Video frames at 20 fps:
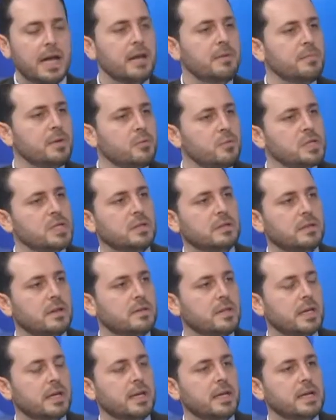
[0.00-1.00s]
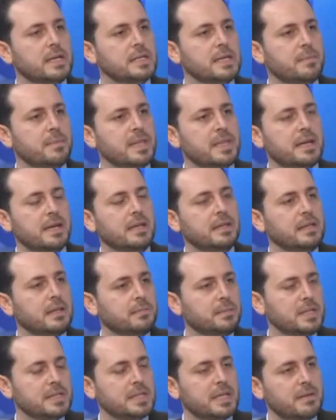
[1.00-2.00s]
انا من وجهه نظري اذا مثلا انت
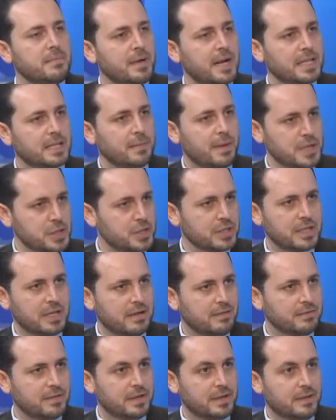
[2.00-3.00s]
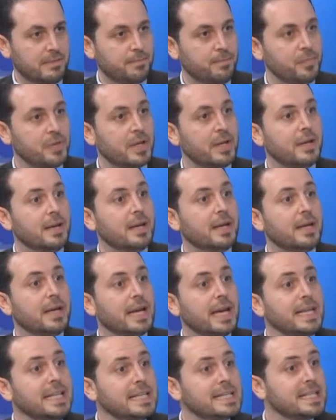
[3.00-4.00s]
بتستلم راتب 10000 درهم
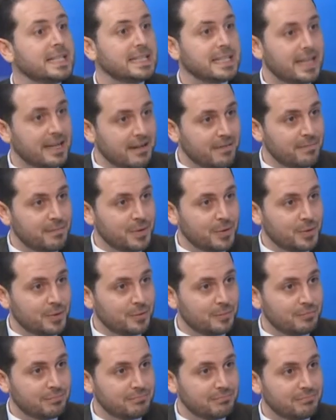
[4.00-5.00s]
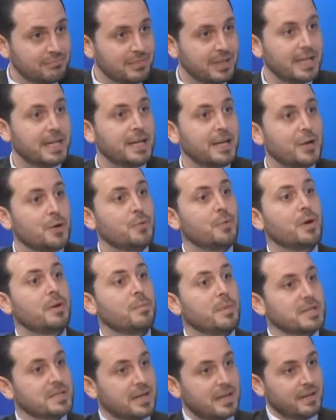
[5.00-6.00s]
خدي 6000 منه اللي هو
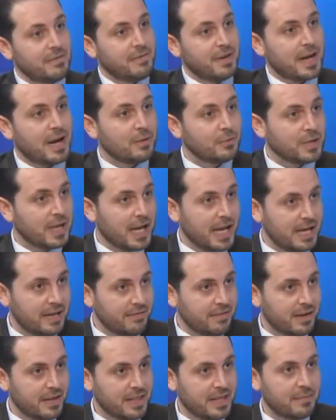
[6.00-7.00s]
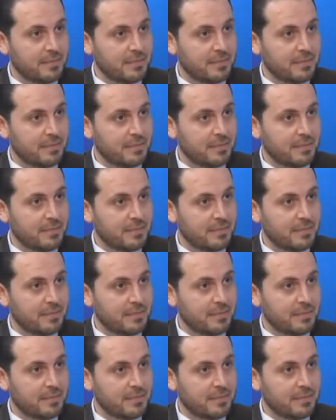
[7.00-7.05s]
مصاريفك او تكاليفك